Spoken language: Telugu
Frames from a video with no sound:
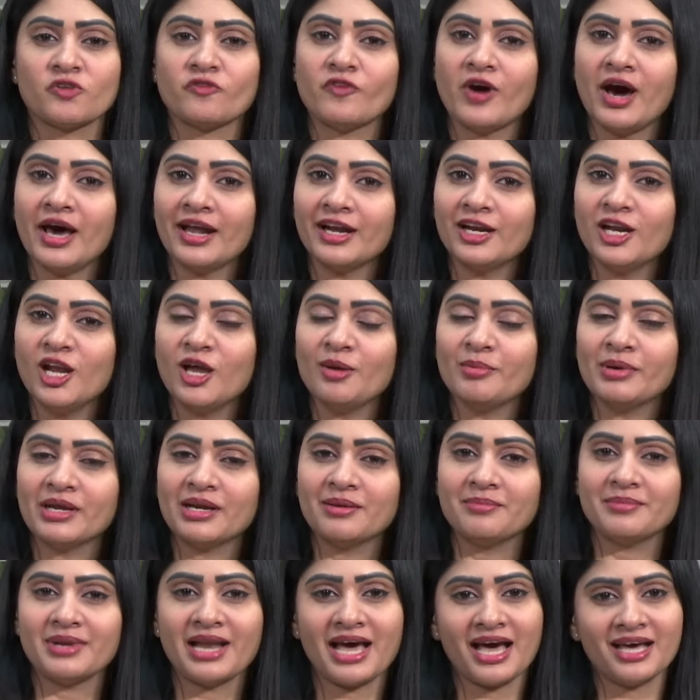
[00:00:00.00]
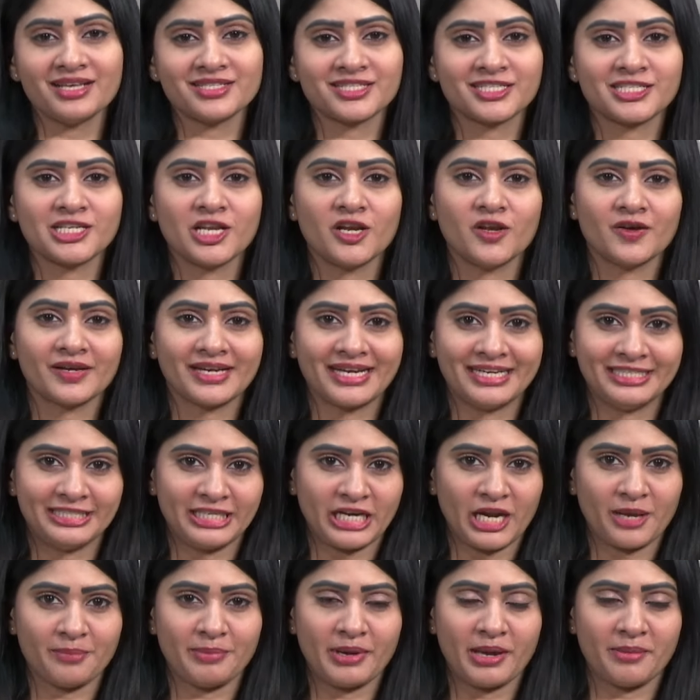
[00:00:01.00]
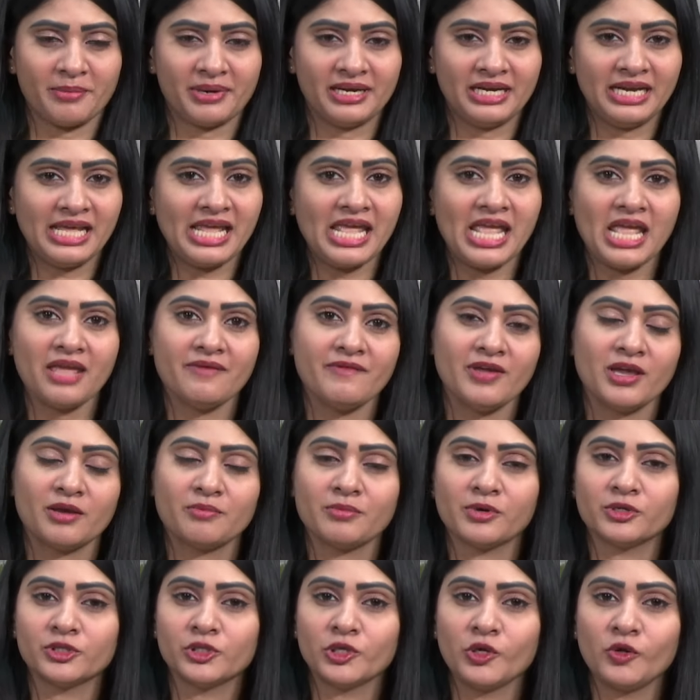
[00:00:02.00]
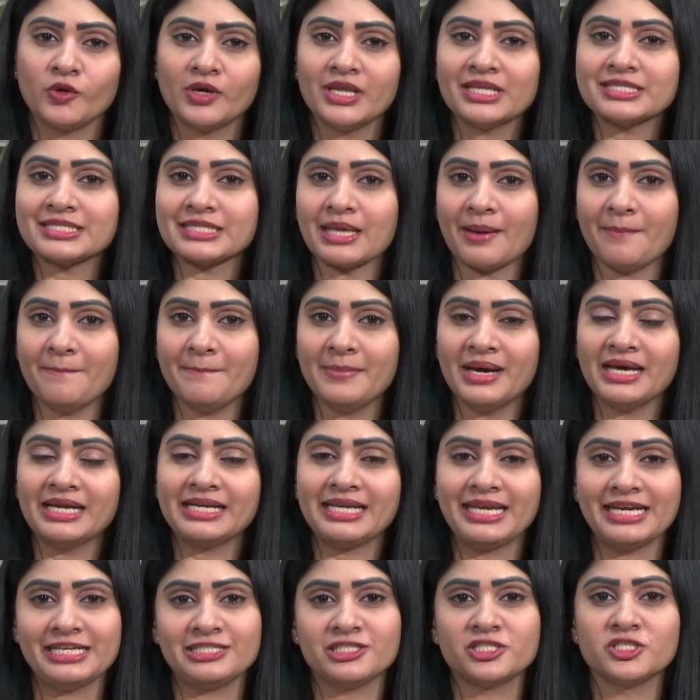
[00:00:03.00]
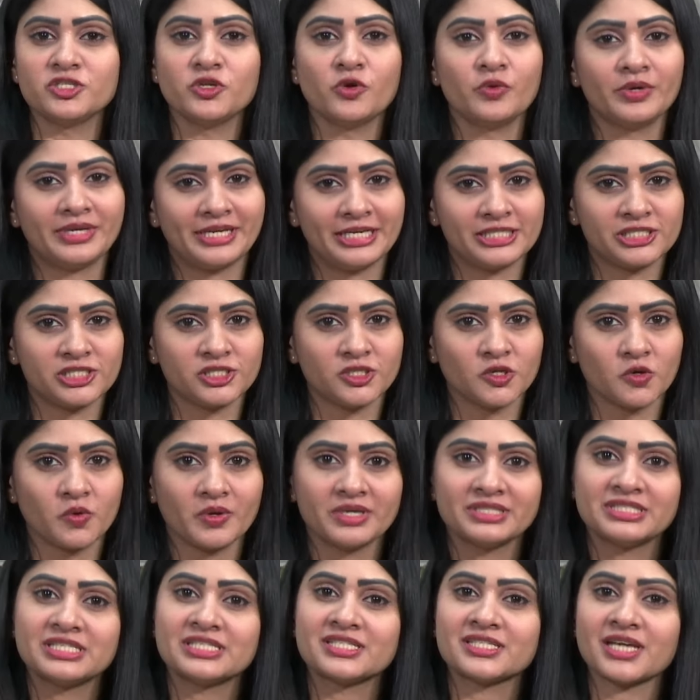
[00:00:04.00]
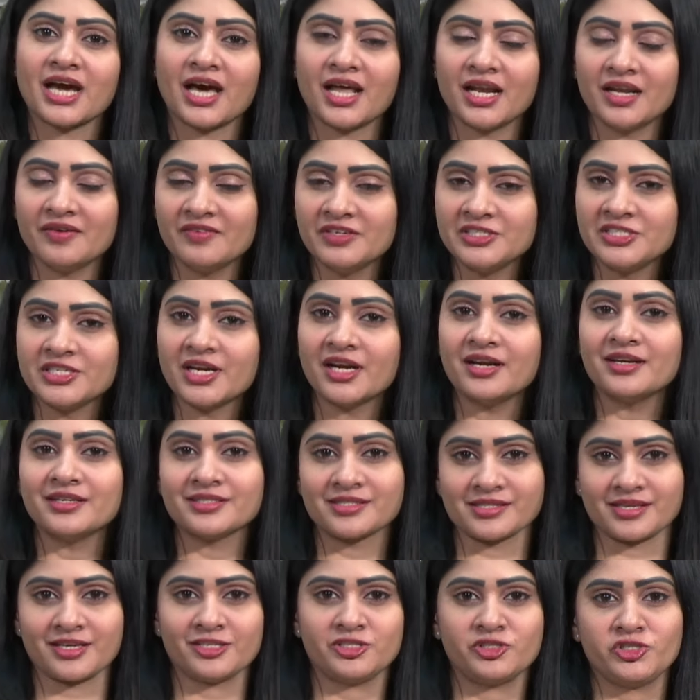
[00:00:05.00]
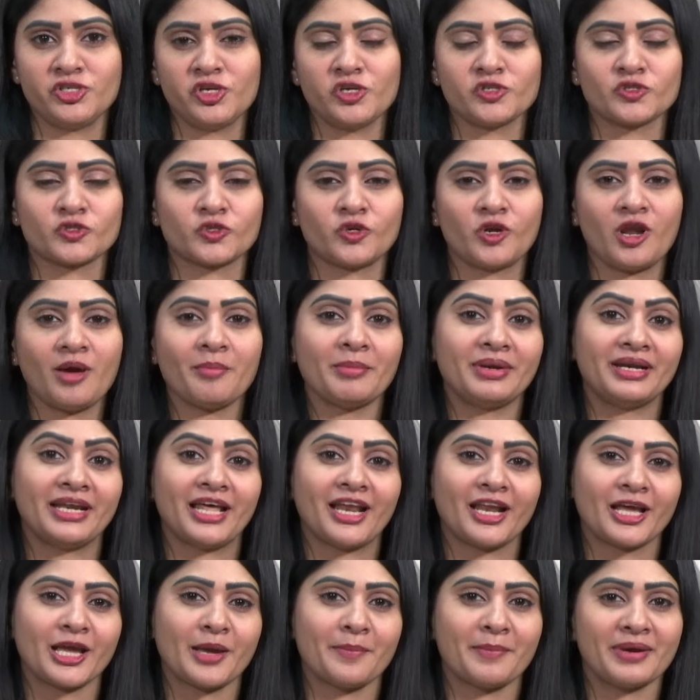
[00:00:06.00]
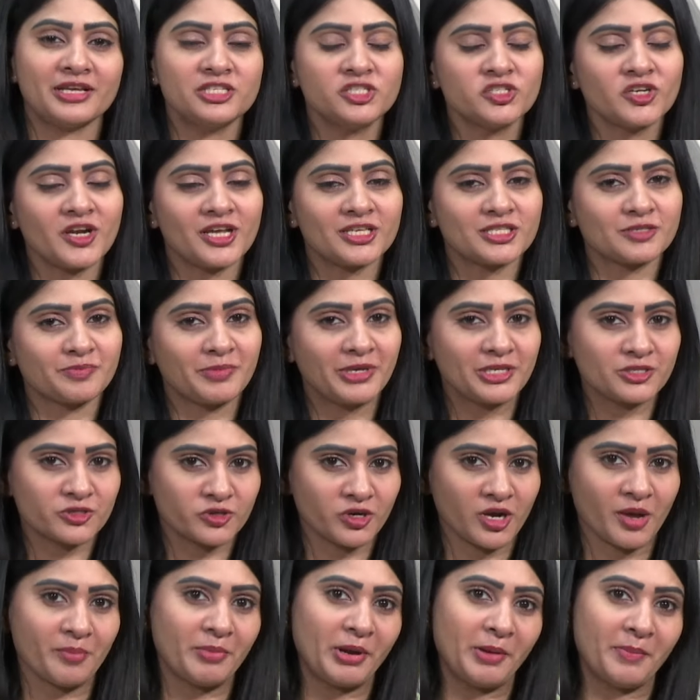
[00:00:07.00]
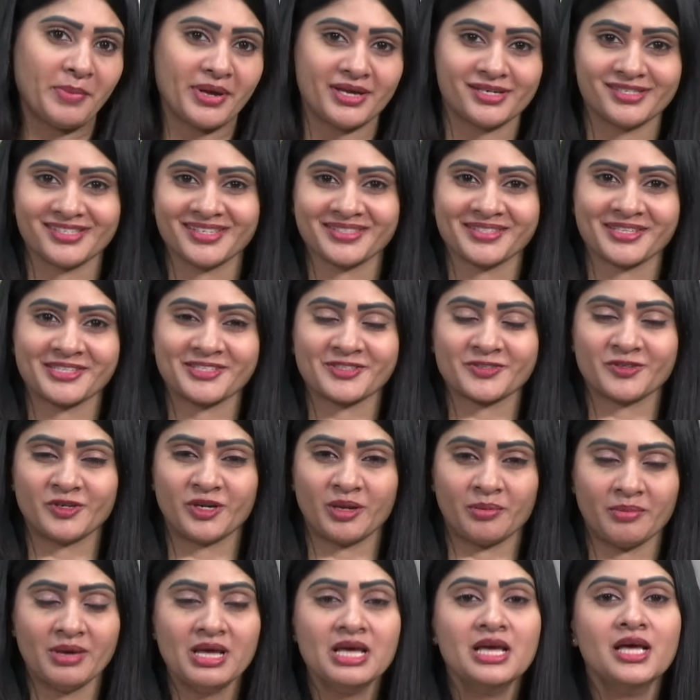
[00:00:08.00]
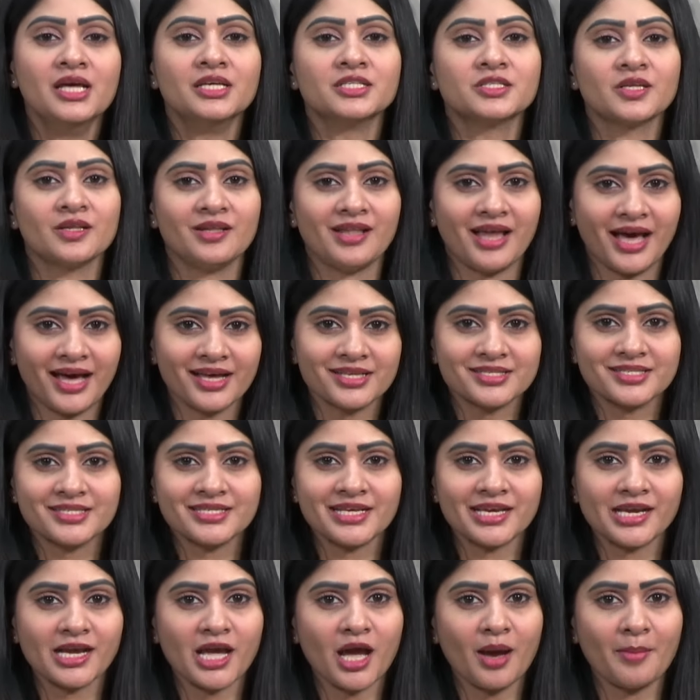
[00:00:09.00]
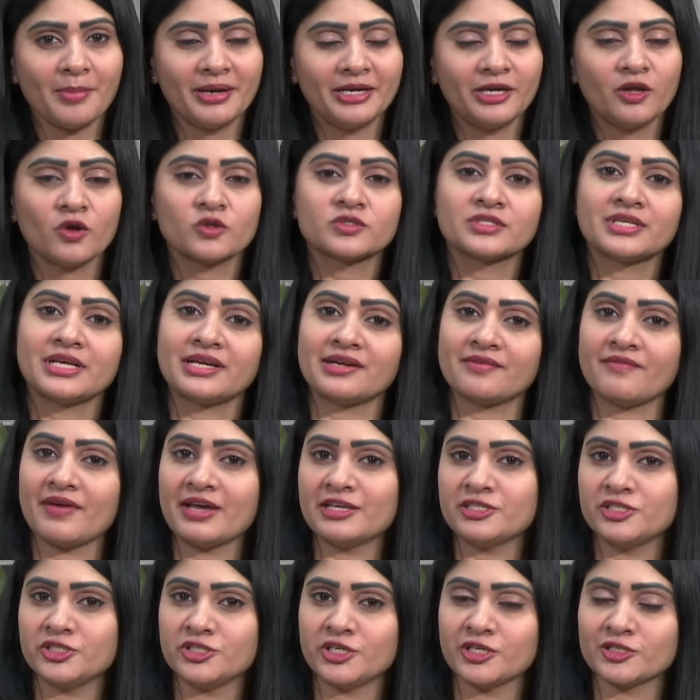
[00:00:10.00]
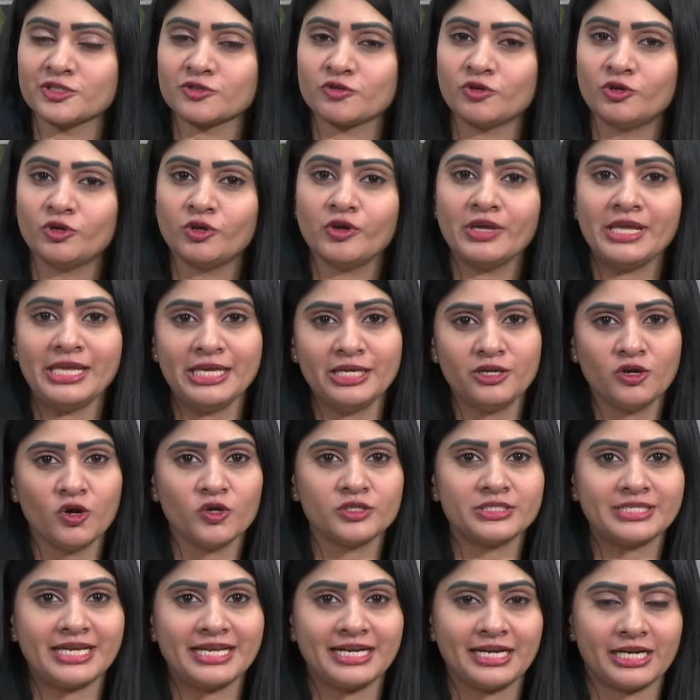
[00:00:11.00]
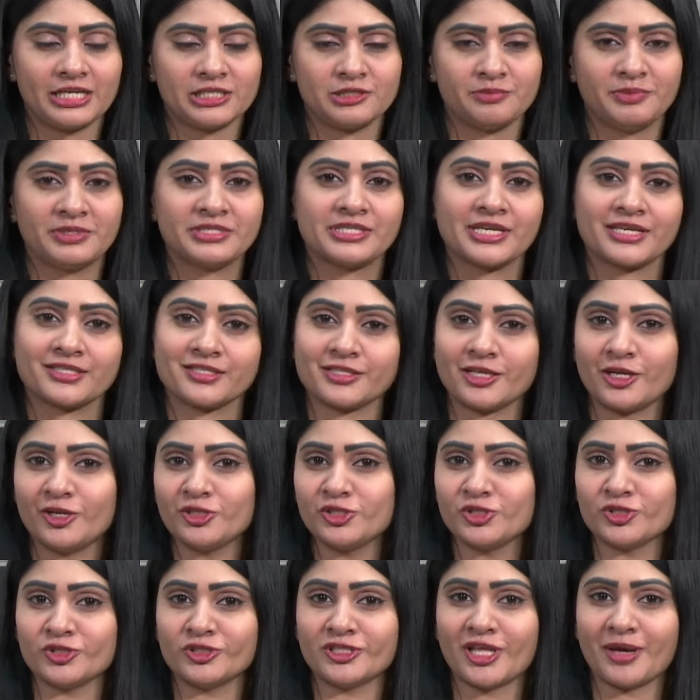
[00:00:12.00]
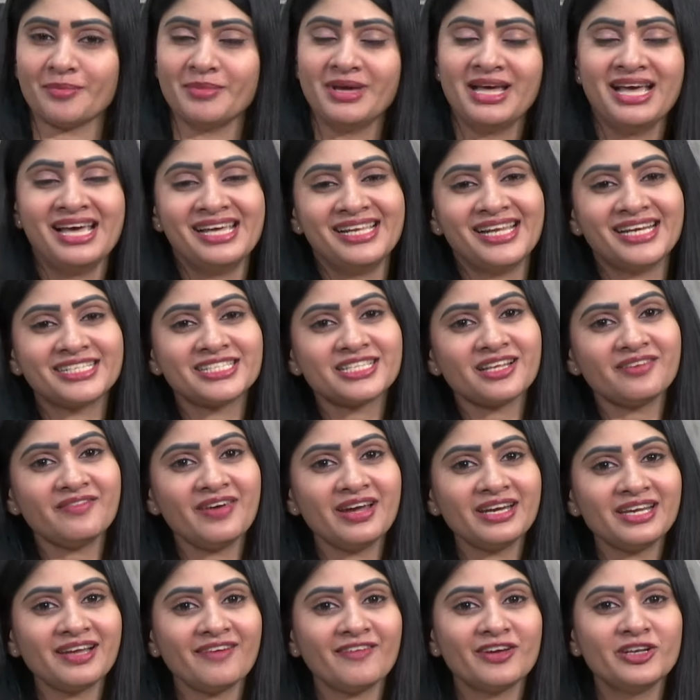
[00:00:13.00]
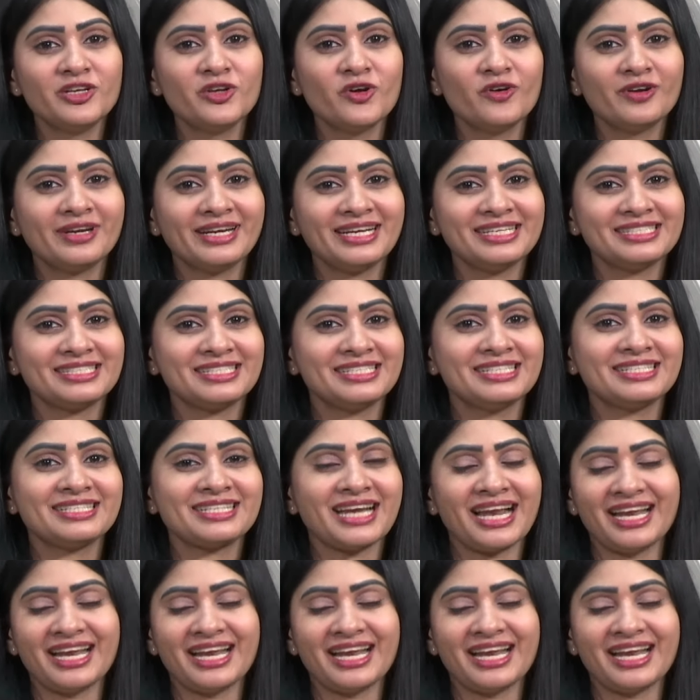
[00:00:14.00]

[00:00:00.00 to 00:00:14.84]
సో వారిలో మనం లాస్ట్ ఇయర్లోకి ఎంటర్ అయిపోయామండి ఈ వీక్ మొత్తం కూడా సమ్మర్ కిడ్స్ న్యూట్రిషన్ గురించి చాలా విషయాలు డిస్కస్ చేసుకున్నాం అండ్ అలాగే మంచి రెసిపీస్ కూడా ప్రిపేర్ చేసేసుకున్నాం సో లాస్ట్ డే కాబట్టి ఒకసారి రివైజ్ చేసుకుంటూ ఈ రోజు ఏం రెసిపీ చేస్తారో చూద్దాం లెట్స్ ఇన్వైట్ అవర్ న్యూట్రిషనిస్ట్